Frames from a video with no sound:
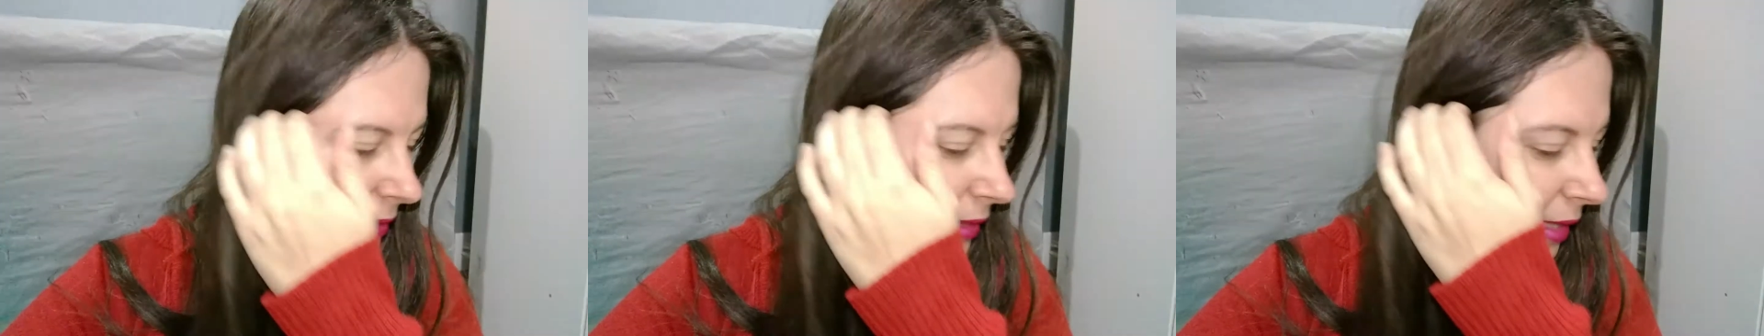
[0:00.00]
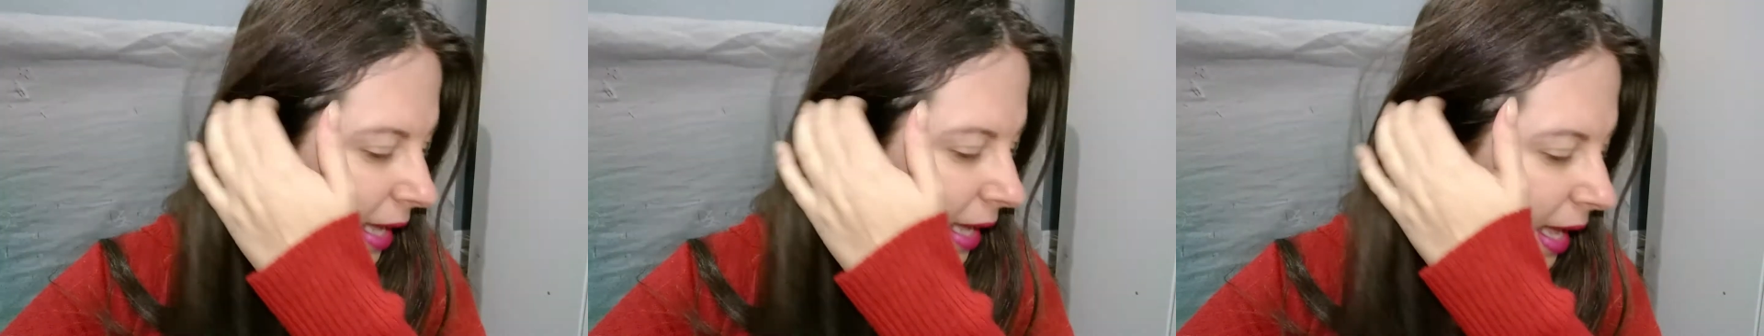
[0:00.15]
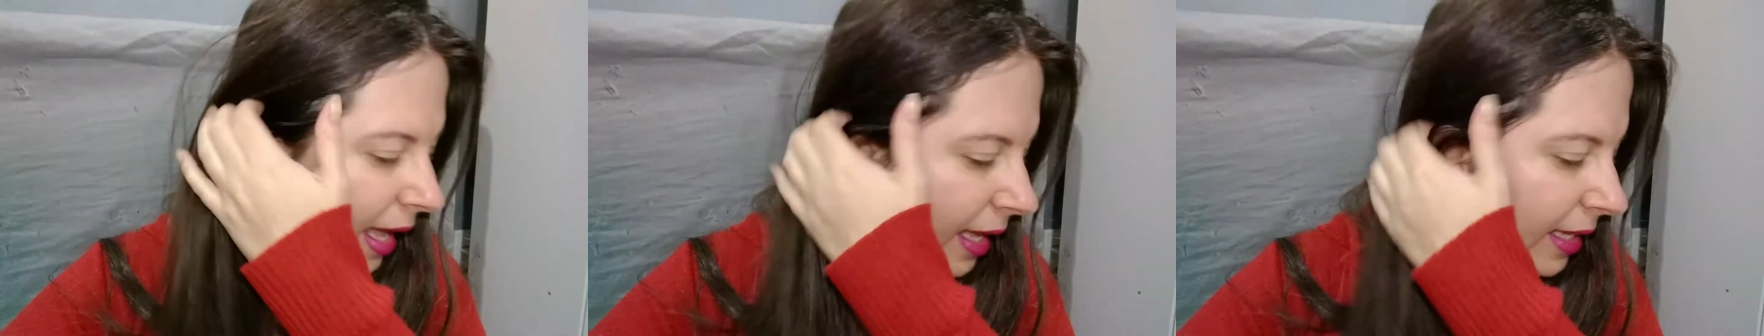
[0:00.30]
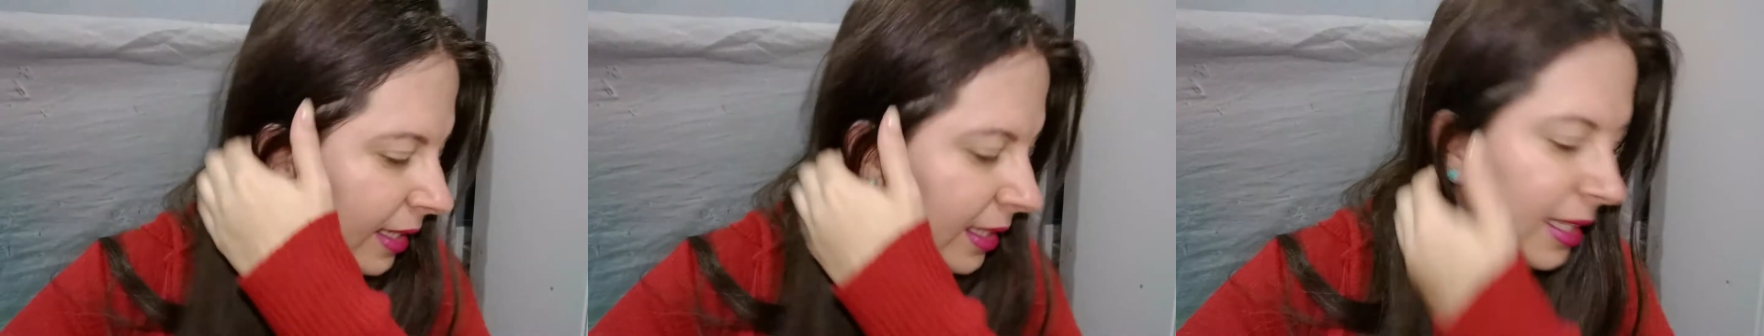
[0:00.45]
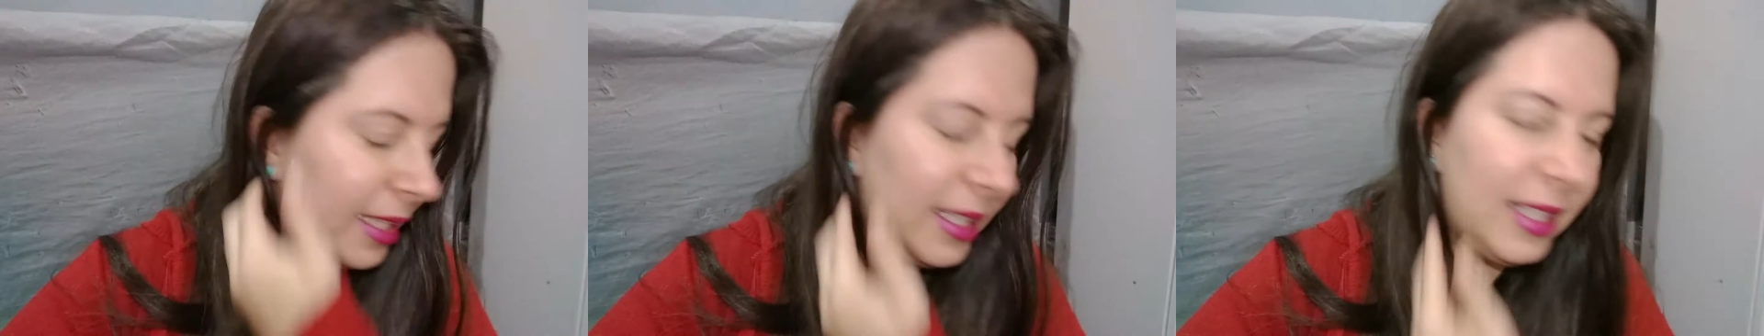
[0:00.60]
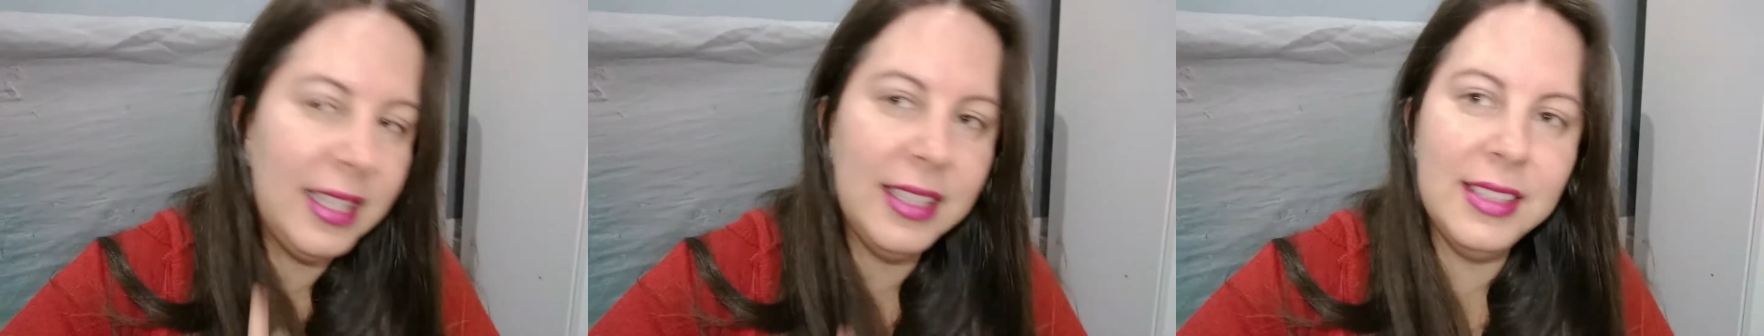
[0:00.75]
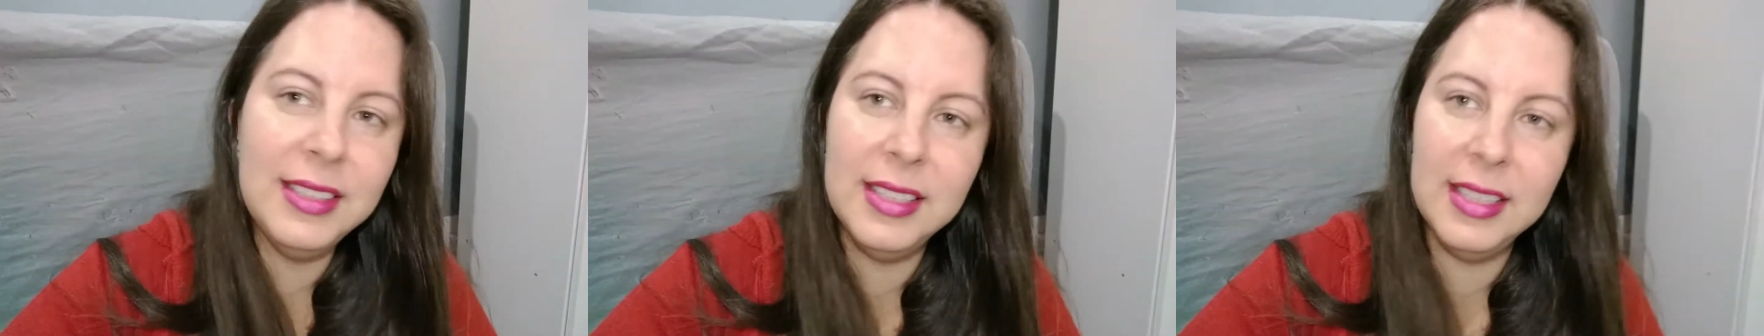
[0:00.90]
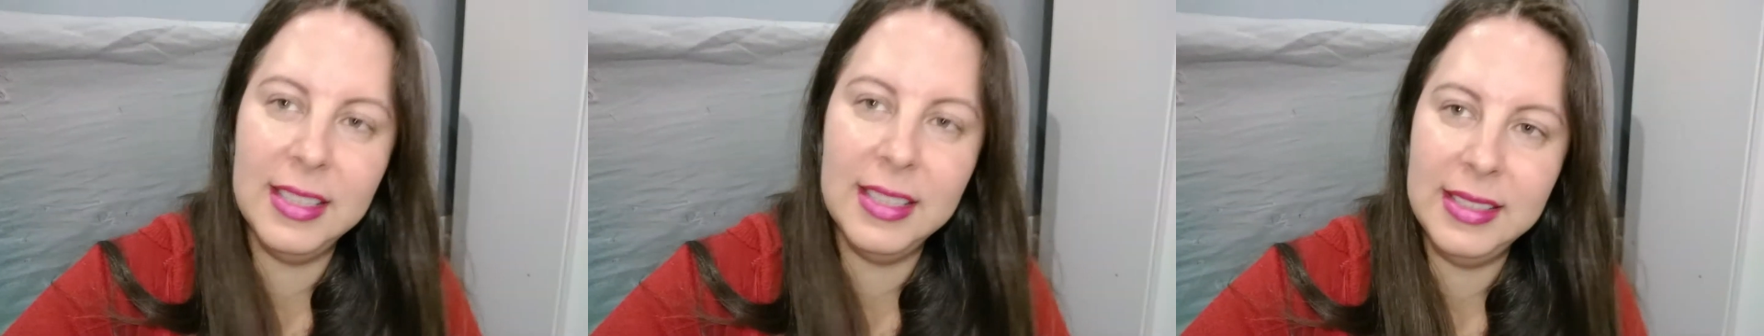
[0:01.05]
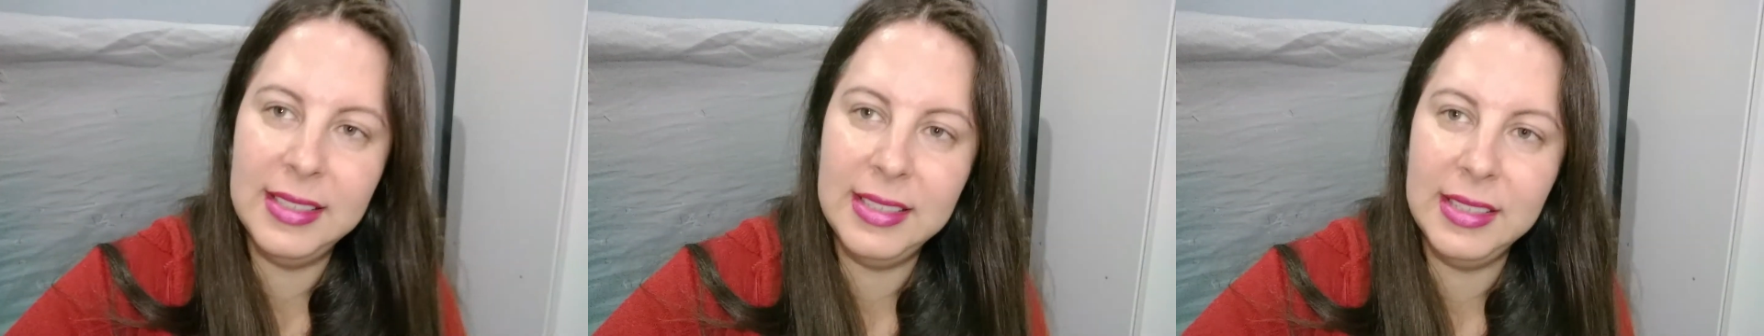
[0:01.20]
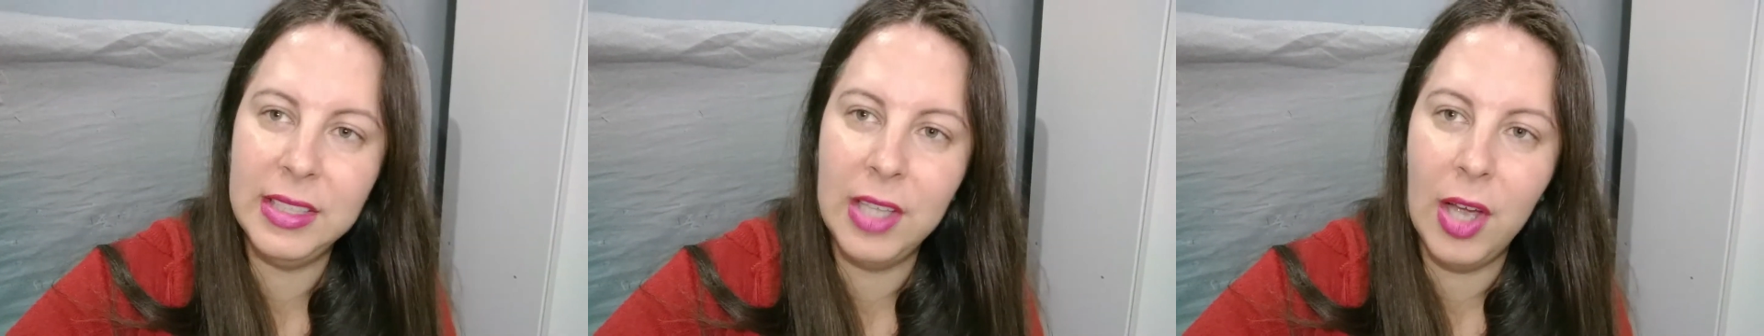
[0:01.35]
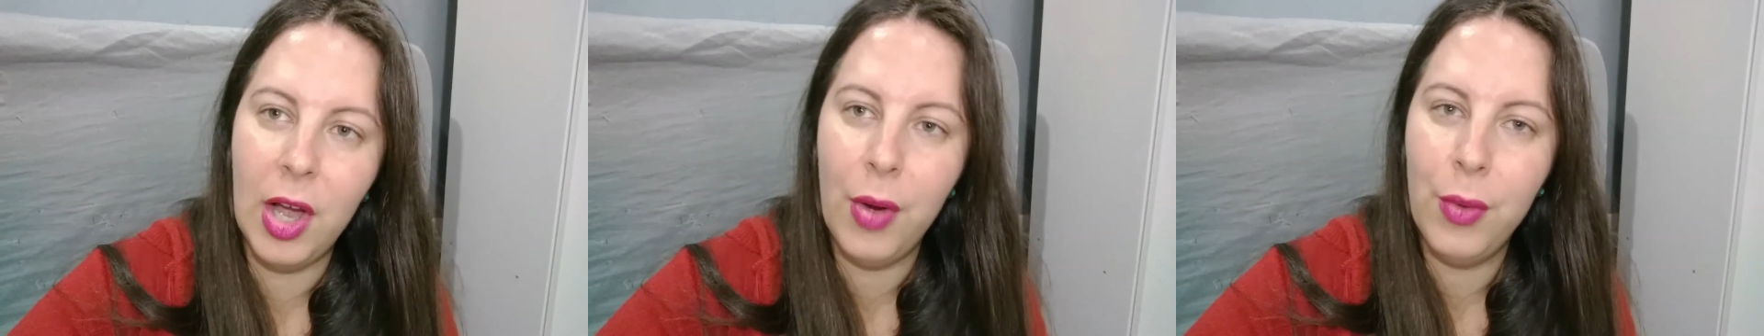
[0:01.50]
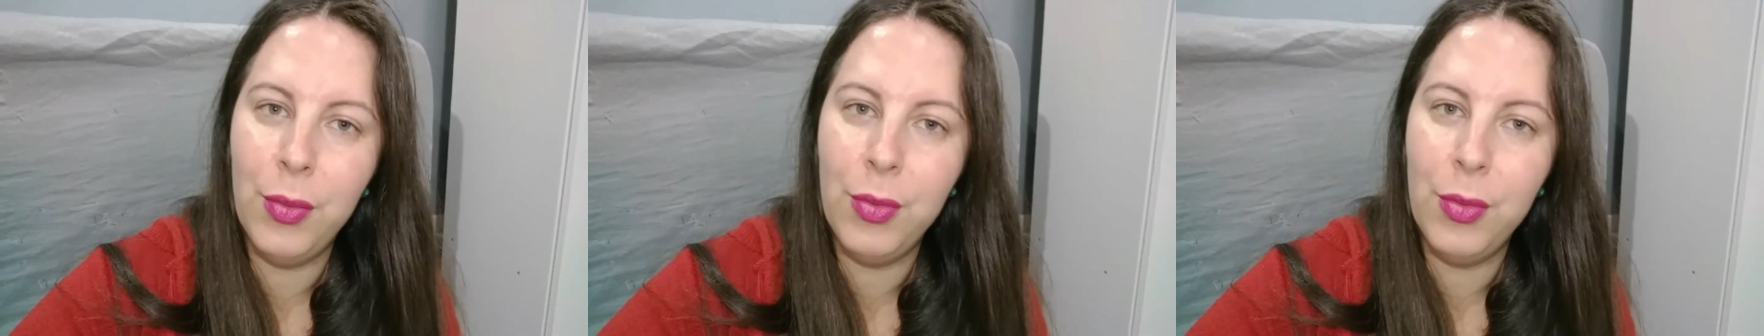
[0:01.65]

tá? E aqui diz assim, ó,